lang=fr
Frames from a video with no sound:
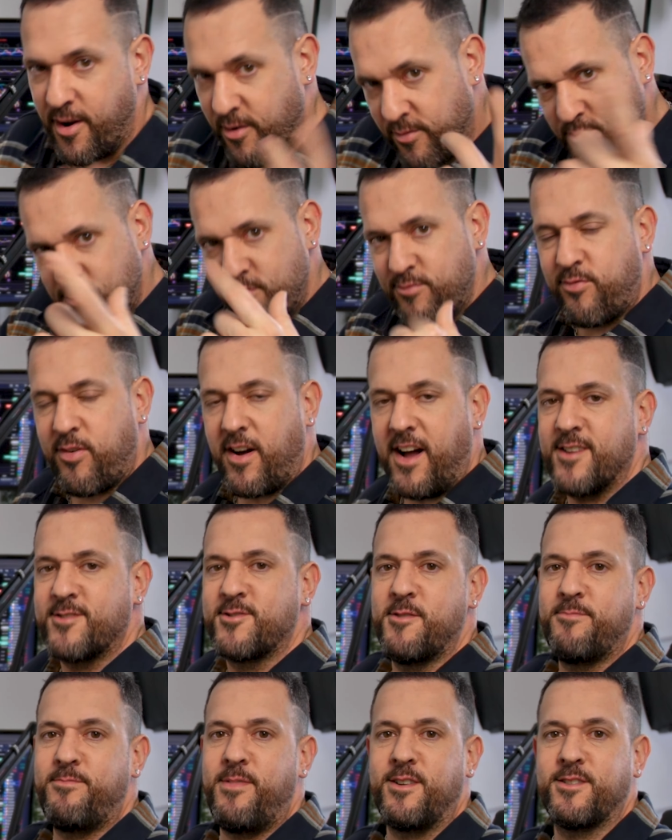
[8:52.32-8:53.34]
et on vous le fera,
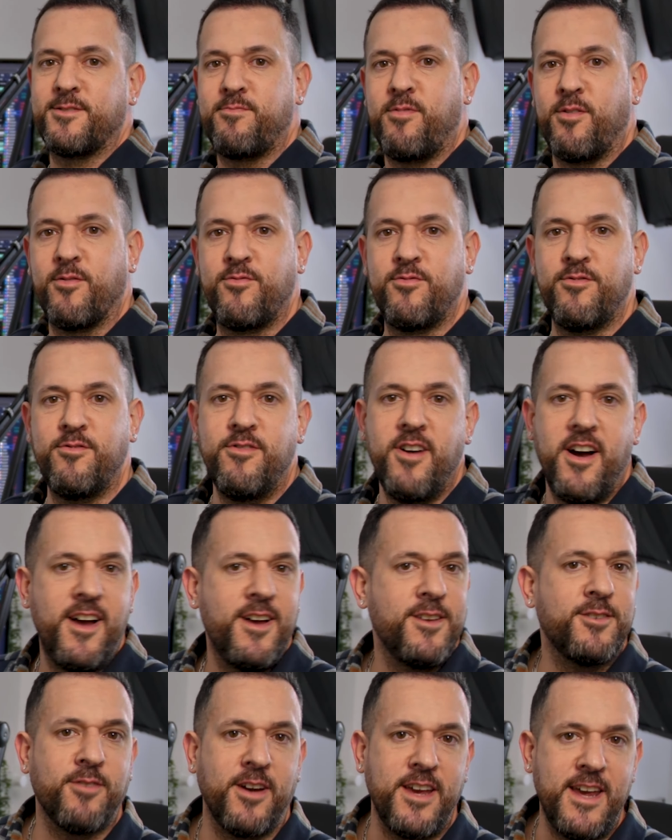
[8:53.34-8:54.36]
je pense, pour vous
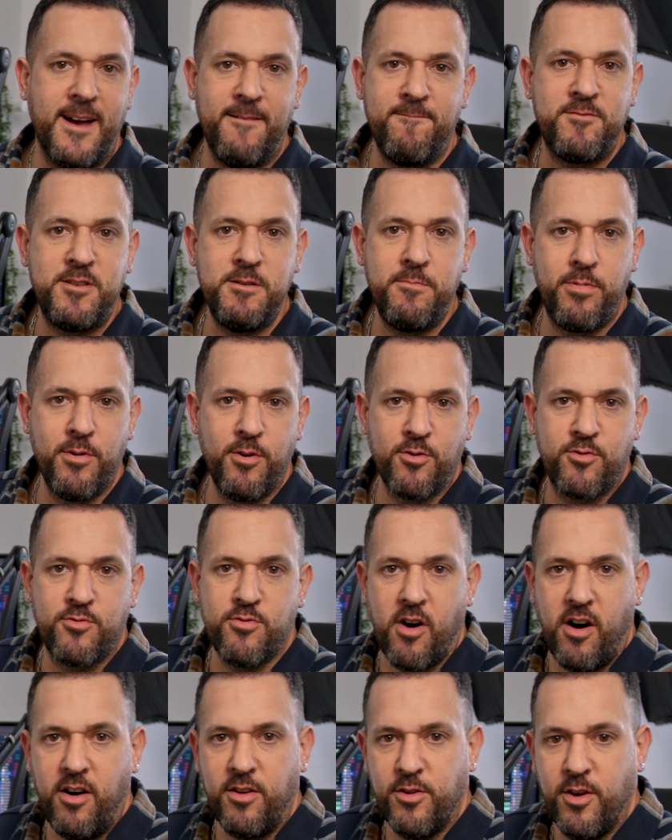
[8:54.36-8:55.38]
soyez un petit peu au
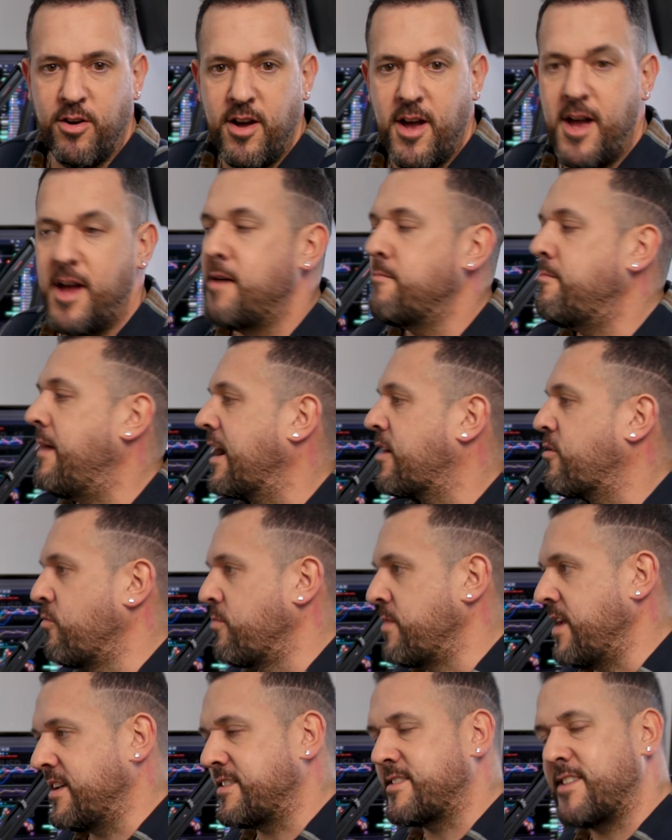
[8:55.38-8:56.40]
courant de bah,
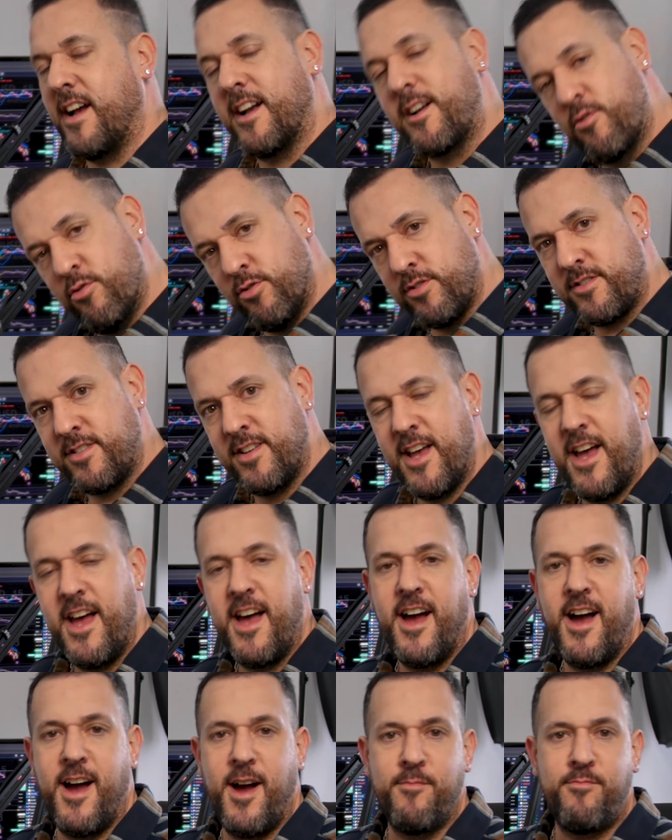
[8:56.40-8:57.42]
combien ça coûte
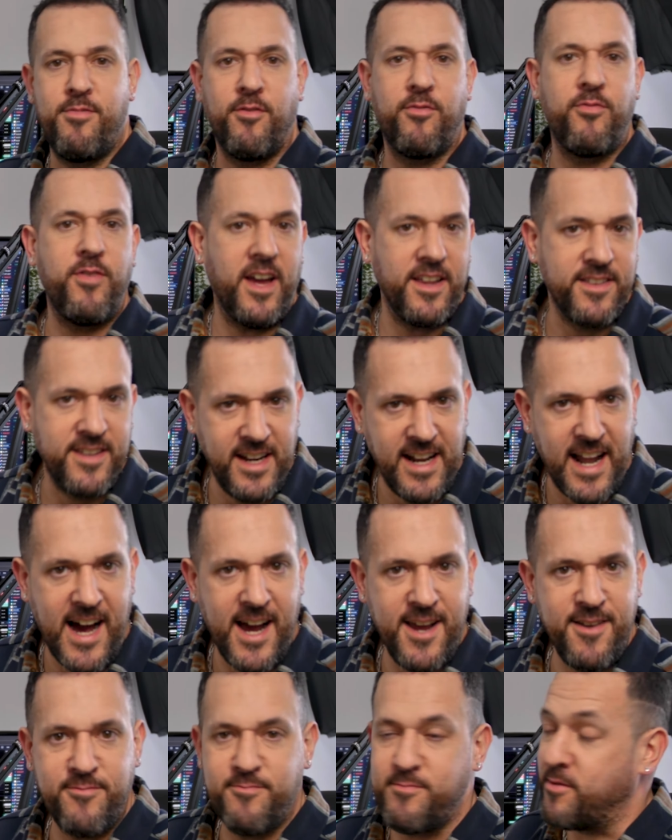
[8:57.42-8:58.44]
euh, pour faire des
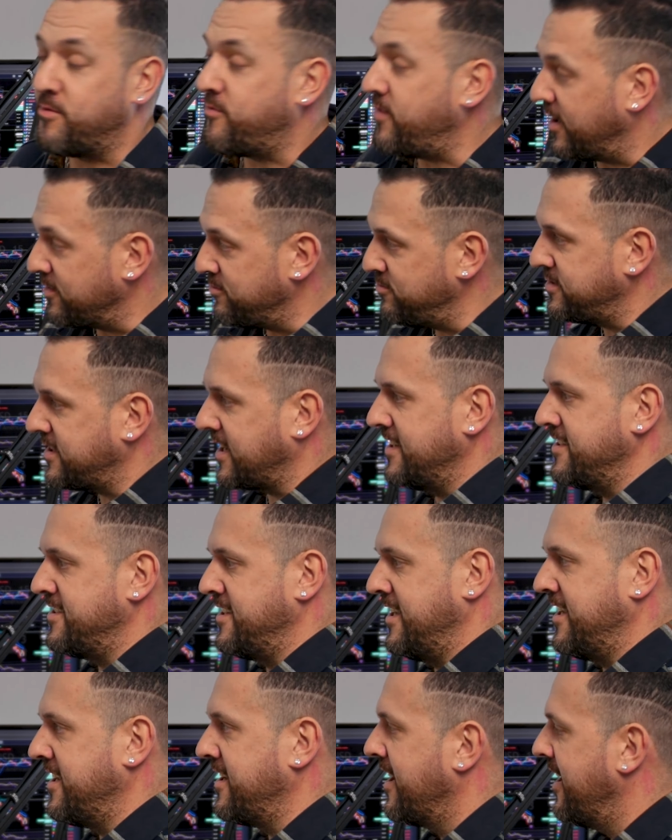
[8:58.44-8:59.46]
lives, pour faire du
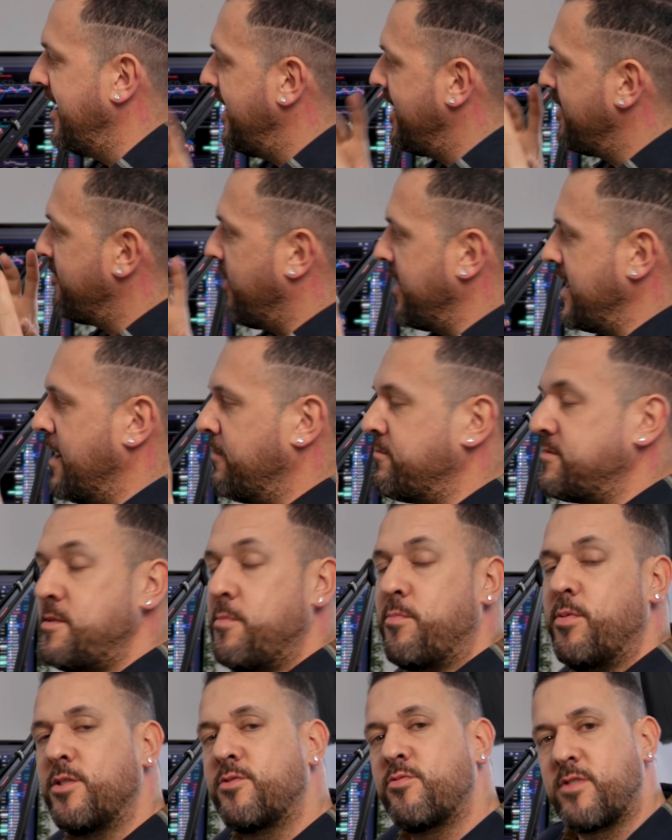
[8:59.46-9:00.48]
trading. Vous voyez un petit
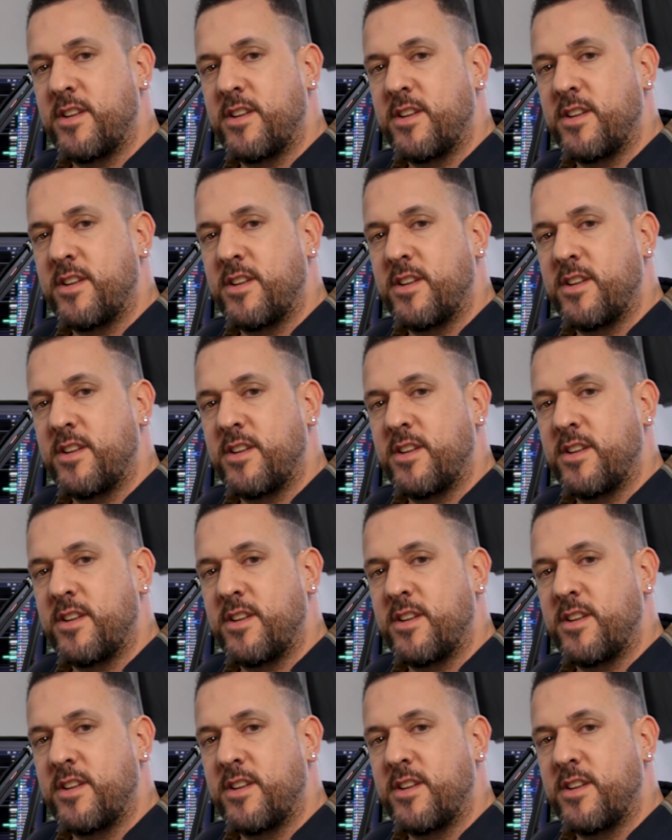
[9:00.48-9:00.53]
peu